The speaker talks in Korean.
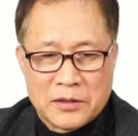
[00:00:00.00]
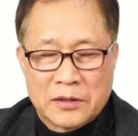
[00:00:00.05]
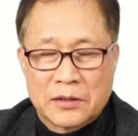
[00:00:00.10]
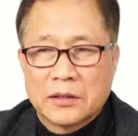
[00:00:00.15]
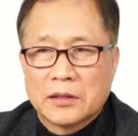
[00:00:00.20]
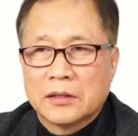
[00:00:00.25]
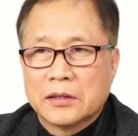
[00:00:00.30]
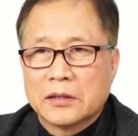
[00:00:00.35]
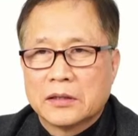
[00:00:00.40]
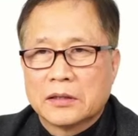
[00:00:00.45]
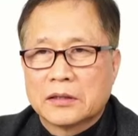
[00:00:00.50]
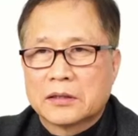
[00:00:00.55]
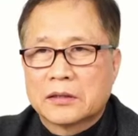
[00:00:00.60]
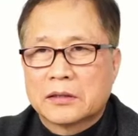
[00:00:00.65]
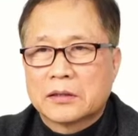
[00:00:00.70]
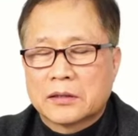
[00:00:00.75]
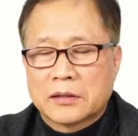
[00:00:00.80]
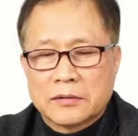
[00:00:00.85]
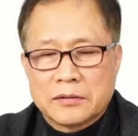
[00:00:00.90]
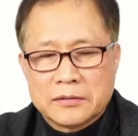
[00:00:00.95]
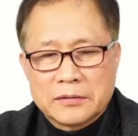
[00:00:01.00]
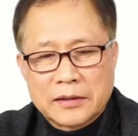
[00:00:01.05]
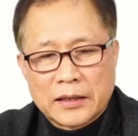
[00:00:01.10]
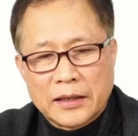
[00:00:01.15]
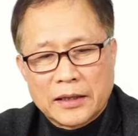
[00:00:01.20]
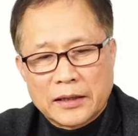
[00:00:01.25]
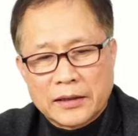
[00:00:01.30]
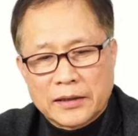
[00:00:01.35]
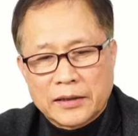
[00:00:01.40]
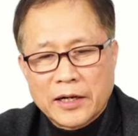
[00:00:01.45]
그
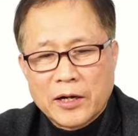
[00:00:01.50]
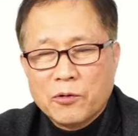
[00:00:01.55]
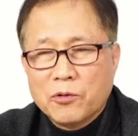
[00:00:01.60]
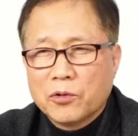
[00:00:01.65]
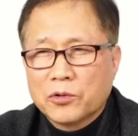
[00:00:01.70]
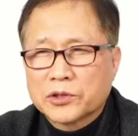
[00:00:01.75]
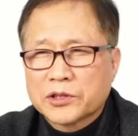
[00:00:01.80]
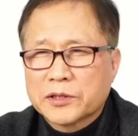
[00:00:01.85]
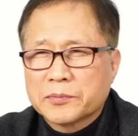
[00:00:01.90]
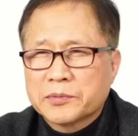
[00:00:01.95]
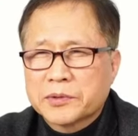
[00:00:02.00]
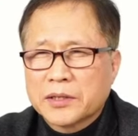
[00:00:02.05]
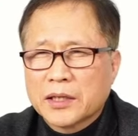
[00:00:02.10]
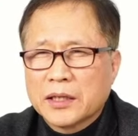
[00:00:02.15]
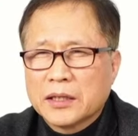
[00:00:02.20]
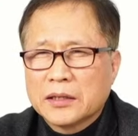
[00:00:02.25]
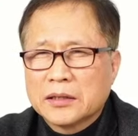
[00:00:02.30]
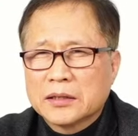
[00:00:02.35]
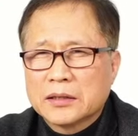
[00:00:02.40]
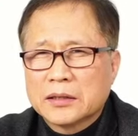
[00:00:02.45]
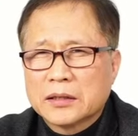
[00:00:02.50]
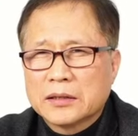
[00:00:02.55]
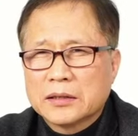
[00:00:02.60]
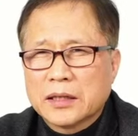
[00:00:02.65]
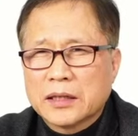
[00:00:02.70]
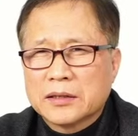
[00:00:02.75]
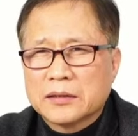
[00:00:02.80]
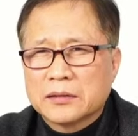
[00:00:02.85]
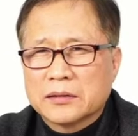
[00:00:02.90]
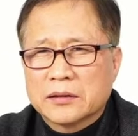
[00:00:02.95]
이제 레오 10세는
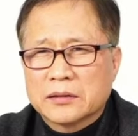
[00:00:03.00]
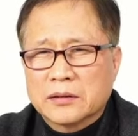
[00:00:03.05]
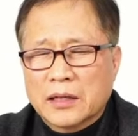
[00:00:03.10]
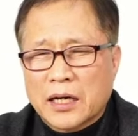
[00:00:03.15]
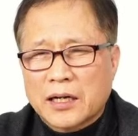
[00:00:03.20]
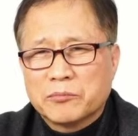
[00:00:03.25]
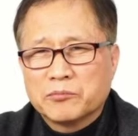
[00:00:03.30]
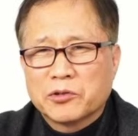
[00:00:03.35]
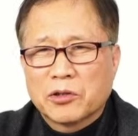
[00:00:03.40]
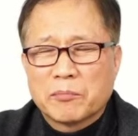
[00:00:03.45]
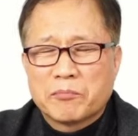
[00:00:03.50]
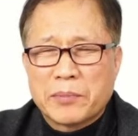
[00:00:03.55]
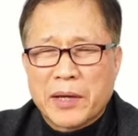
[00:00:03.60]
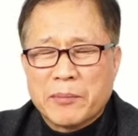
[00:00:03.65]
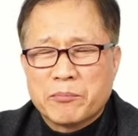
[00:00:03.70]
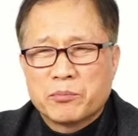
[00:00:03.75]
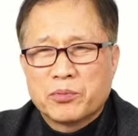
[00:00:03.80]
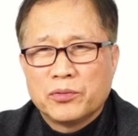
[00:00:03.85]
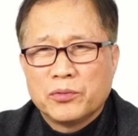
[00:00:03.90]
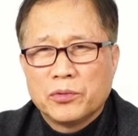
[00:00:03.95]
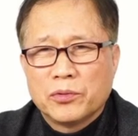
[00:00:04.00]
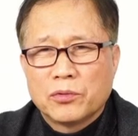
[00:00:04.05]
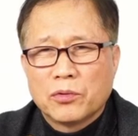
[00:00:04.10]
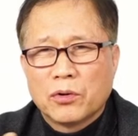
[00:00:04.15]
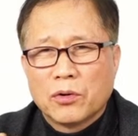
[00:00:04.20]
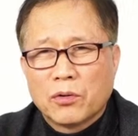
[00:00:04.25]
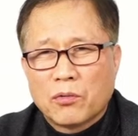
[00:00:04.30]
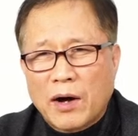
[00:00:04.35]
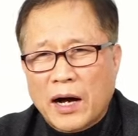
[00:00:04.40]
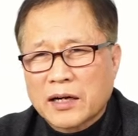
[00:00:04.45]
그런데 나름대로
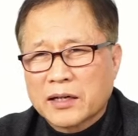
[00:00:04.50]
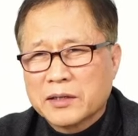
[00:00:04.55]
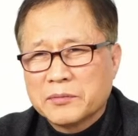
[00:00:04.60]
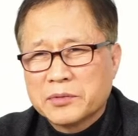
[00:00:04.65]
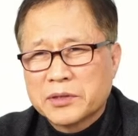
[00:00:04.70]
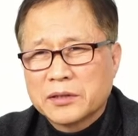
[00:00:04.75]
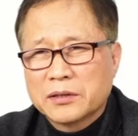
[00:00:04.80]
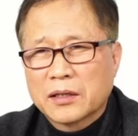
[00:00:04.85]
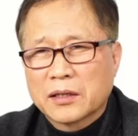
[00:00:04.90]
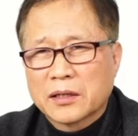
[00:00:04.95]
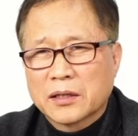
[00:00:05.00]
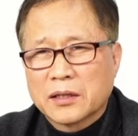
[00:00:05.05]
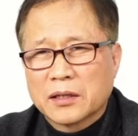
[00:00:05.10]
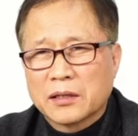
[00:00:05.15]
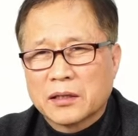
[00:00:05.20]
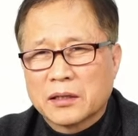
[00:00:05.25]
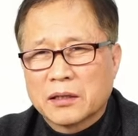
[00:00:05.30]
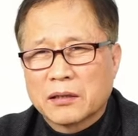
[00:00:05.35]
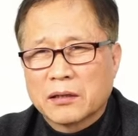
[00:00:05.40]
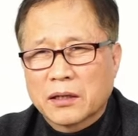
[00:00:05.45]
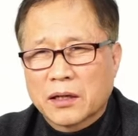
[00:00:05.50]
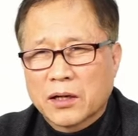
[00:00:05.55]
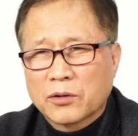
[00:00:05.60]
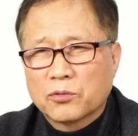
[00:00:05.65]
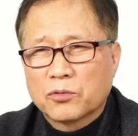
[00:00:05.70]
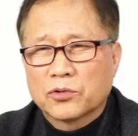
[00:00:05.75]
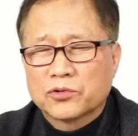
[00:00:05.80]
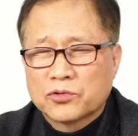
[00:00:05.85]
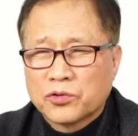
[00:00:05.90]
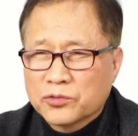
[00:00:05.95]
베풀고 황금 시대를
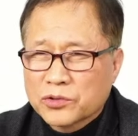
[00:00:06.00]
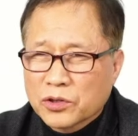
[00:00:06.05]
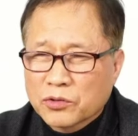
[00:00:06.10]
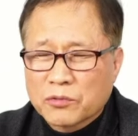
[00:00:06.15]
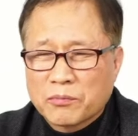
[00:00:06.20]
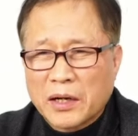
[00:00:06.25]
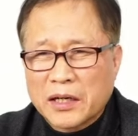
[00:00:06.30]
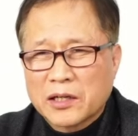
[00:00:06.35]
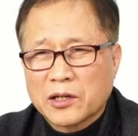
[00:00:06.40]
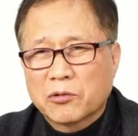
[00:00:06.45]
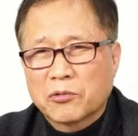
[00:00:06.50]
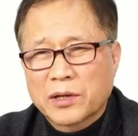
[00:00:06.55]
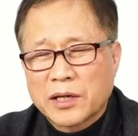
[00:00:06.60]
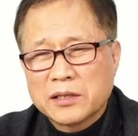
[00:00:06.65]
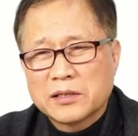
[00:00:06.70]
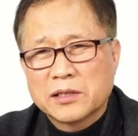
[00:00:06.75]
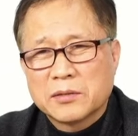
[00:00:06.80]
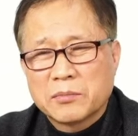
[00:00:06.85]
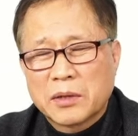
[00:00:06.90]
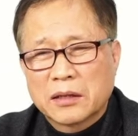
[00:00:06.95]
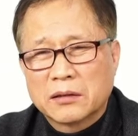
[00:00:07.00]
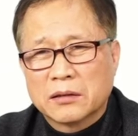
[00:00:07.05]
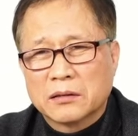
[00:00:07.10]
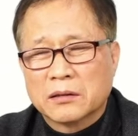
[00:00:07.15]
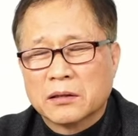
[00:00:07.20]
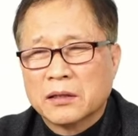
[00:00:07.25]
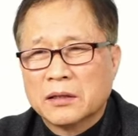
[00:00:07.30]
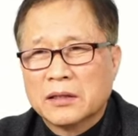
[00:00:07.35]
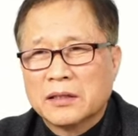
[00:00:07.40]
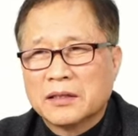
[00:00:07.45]
했고 축제도 많이 하고 했지만은
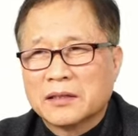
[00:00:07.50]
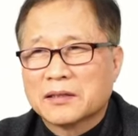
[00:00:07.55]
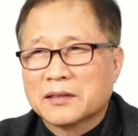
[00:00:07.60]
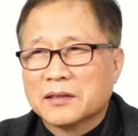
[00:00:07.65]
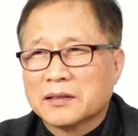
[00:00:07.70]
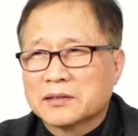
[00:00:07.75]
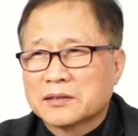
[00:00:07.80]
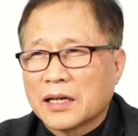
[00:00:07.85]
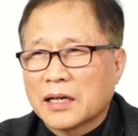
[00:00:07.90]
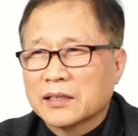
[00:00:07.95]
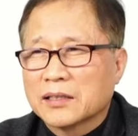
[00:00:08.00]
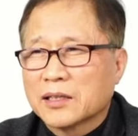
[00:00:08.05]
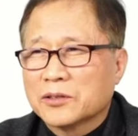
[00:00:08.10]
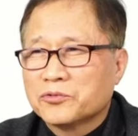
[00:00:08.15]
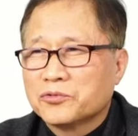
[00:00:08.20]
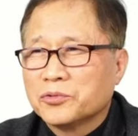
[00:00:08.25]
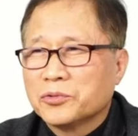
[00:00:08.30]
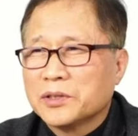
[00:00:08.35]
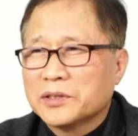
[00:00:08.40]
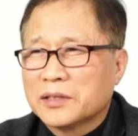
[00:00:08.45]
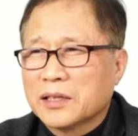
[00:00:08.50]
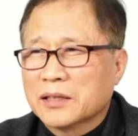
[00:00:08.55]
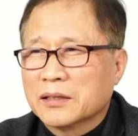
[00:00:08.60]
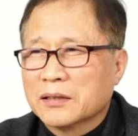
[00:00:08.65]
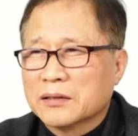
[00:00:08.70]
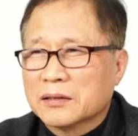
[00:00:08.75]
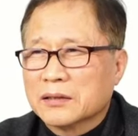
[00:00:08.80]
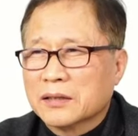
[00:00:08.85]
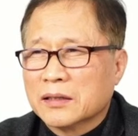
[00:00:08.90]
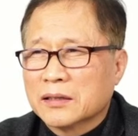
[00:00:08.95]
그 자기가 죽을
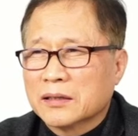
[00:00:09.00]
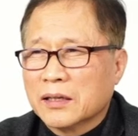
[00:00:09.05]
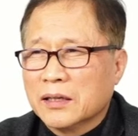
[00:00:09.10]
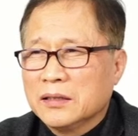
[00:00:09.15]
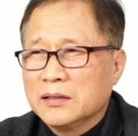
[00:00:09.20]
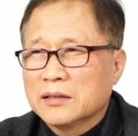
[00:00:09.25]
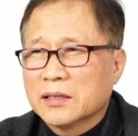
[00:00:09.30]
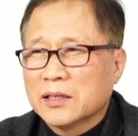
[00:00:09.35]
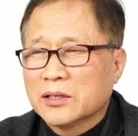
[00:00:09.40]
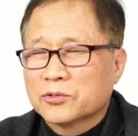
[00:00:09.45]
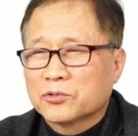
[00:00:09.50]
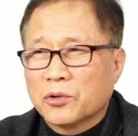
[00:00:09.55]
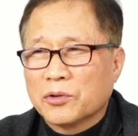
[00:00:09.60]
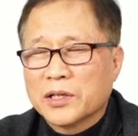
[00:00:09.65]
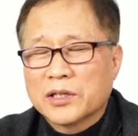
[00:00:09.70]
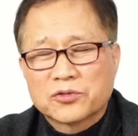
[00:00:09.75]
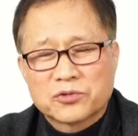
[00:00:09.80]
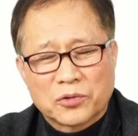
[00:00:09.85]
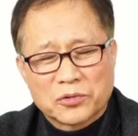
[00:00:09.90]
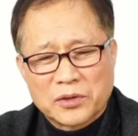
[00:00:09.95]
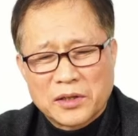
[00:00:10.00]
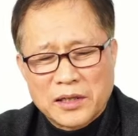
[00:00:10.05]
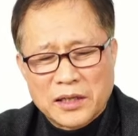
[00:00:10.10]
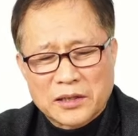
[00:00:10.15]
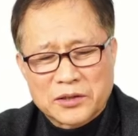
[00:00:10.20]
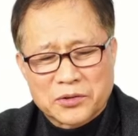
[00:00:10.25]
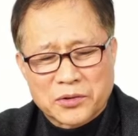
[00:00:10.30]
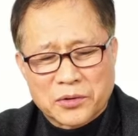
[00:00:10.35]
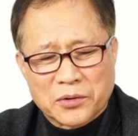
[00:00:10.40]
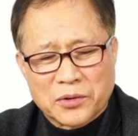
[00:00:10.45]
때는 굉장히 돈에
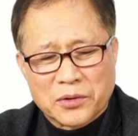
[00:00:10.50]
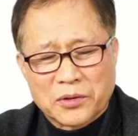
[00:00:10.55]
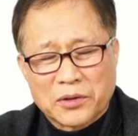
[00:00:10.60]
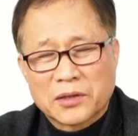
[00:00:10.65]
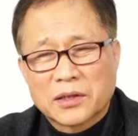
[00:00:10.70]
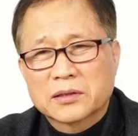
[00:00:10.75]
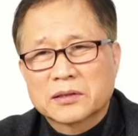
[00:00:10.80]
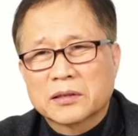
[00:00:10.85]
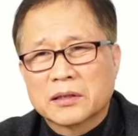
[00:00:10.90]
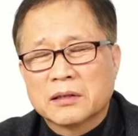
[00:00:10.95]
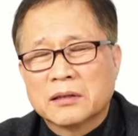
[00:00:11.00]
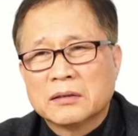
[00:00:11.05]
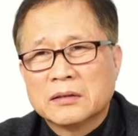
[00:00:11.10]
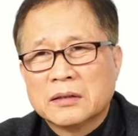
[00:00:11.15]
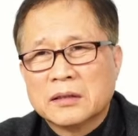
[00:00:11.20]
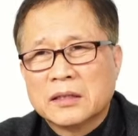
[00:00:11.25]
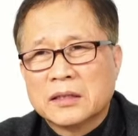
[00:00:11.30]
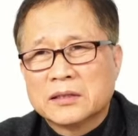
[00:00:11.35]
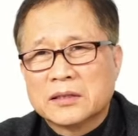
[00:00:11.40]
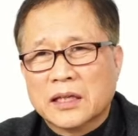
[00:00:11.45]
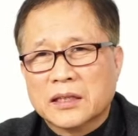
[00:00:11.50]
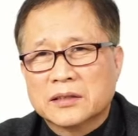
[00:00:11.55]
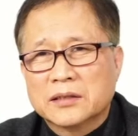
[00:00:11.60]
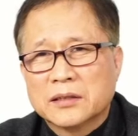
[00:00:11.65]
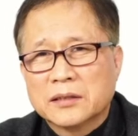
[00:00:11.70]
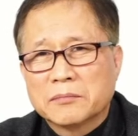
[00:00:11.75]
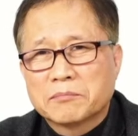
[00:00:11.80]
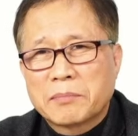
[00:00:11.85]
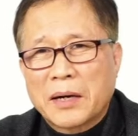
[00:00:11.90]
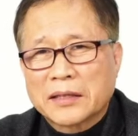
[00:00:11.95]
쪼들렸어요. 그래서
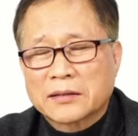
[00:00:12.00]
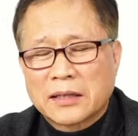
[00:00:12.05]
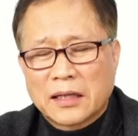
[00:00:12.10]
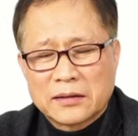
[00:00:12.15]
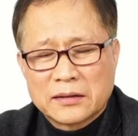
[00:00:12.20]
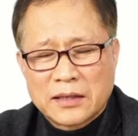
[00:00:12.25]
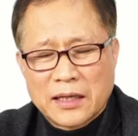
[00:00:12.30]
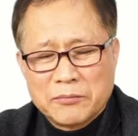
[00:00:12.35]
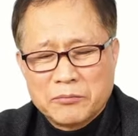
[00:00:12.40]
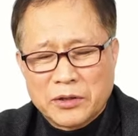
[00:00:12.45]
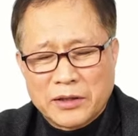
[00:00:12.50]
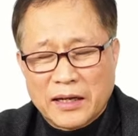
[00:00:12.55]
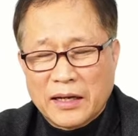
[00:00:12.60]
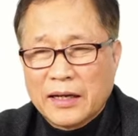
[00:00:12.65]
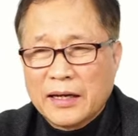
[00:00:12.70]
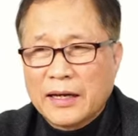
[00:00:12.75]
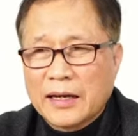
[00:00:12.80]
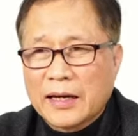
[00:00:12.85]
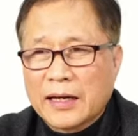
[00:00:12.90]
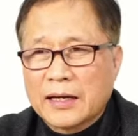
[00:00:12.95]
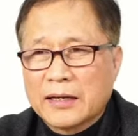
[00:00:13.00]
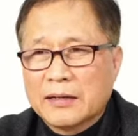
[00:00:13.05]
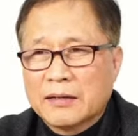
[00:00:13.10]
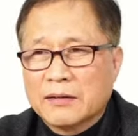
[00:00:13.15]
재정 파탄 때문에